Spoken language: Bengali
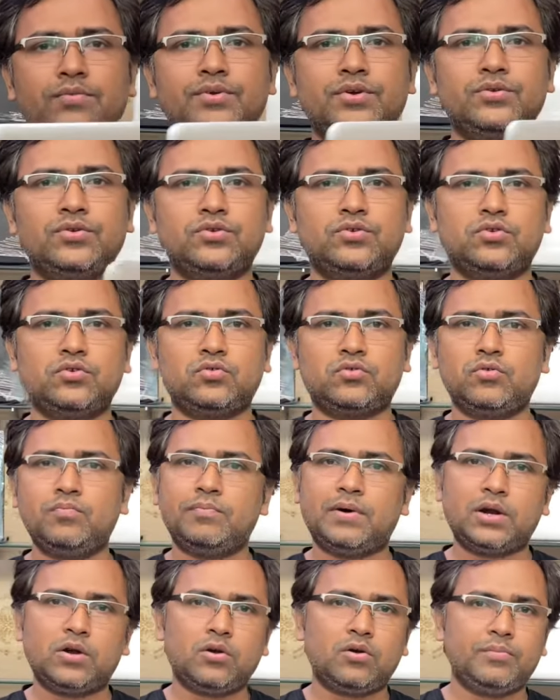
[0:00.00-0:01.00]
ইউজের জন্য খুব
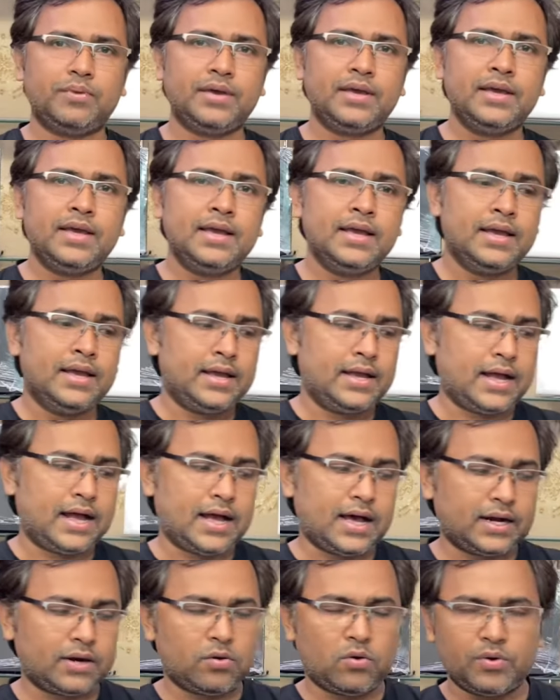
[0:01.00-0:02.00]
ভালো হবে
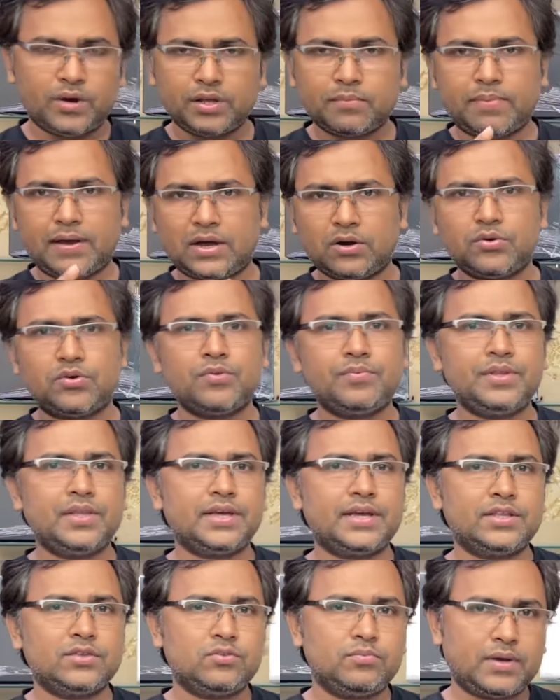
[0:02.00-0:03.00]
আর অনেক ভালো সুবিধা
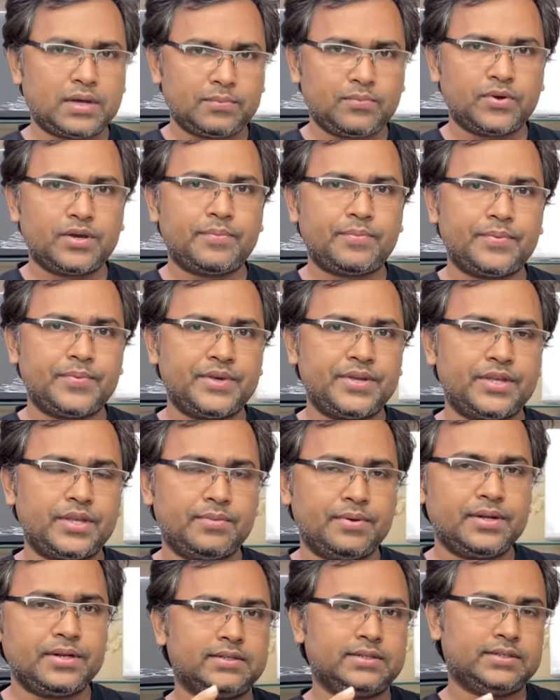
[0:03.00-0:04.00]
কিন্তু ম্যাকবুকে পেয়ে
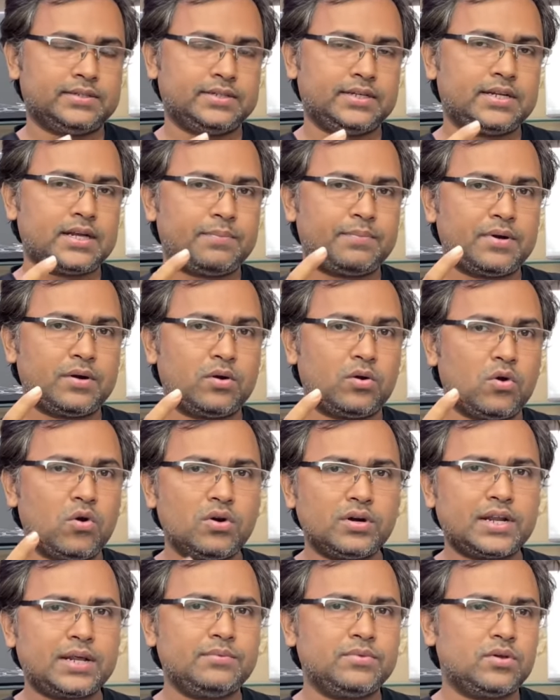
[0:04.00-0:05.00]
যাবেন যেটা আপনারা লং
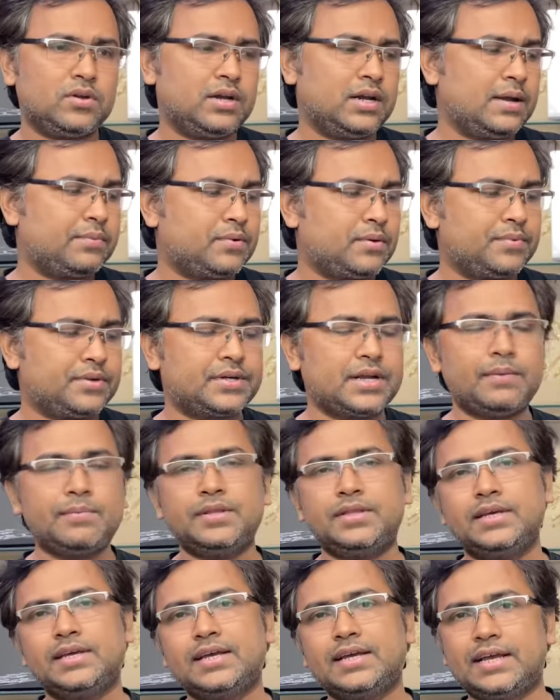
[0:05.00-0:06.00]
টাইম ধরে ল্যাপটপের
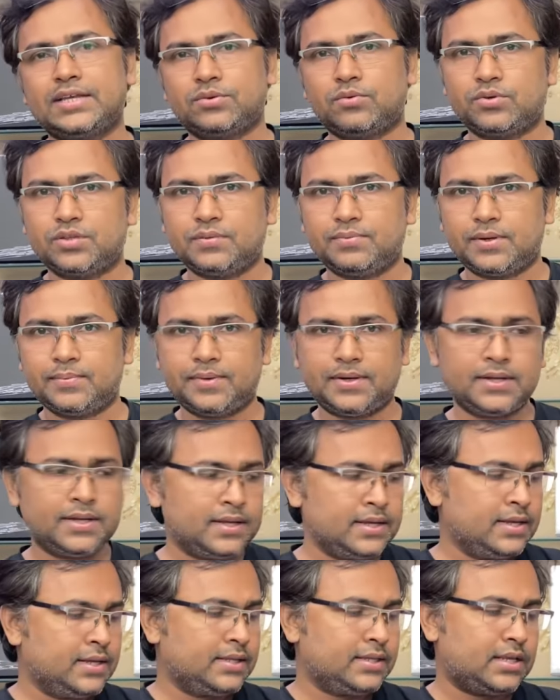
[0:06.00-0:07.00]
সামনে থেকে কাজ করতে পারবেন
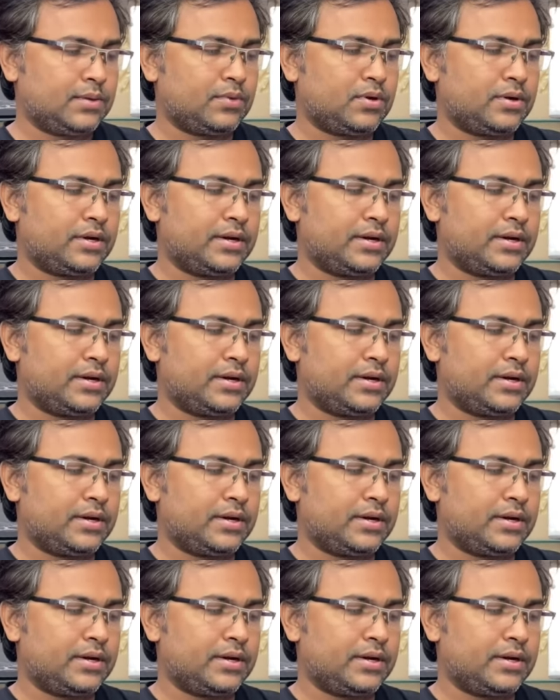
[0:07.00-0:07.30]
যেমন